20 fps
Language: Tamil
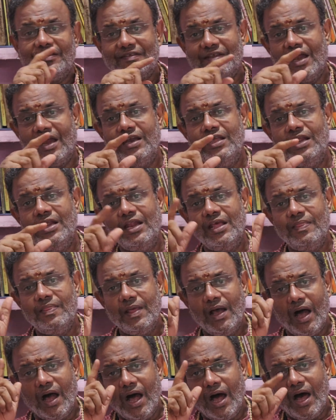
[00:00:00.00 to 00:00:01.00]

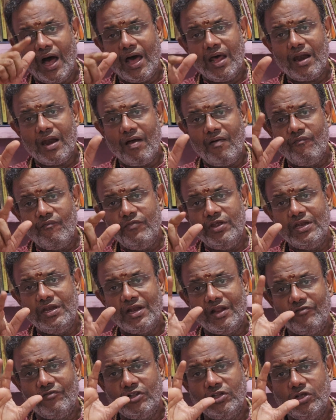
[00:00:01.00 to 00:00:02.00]
சனியிலேருந்து ஆறாம்
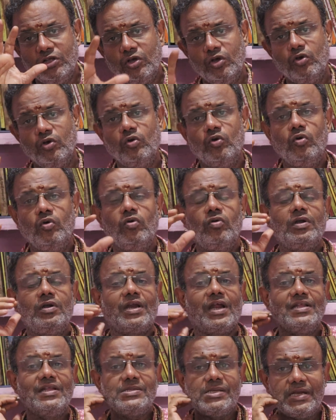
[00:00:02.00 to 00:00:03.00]
வீட்டில் வந்து குரு
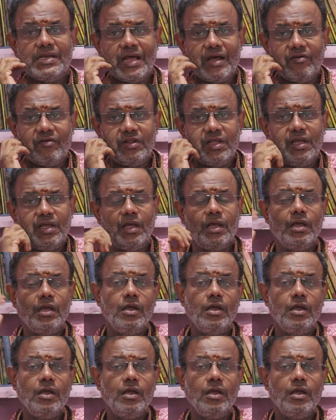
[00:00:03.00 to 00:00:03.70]
டிரான்சிட் ஆகுது